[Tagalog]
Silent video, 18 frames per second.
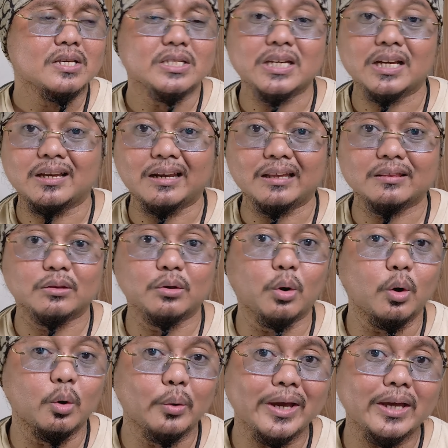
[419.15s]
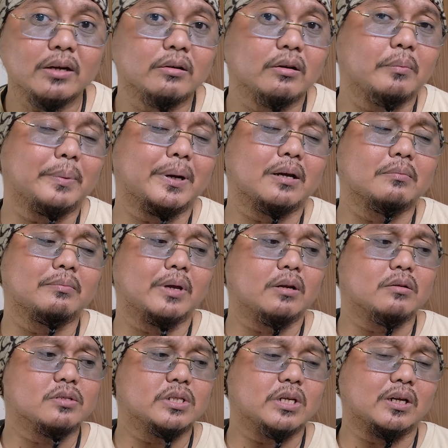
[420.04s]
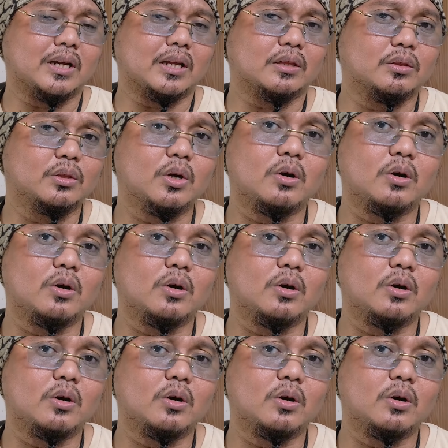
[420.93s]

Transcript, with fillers: secret doorway okay, parang merong secret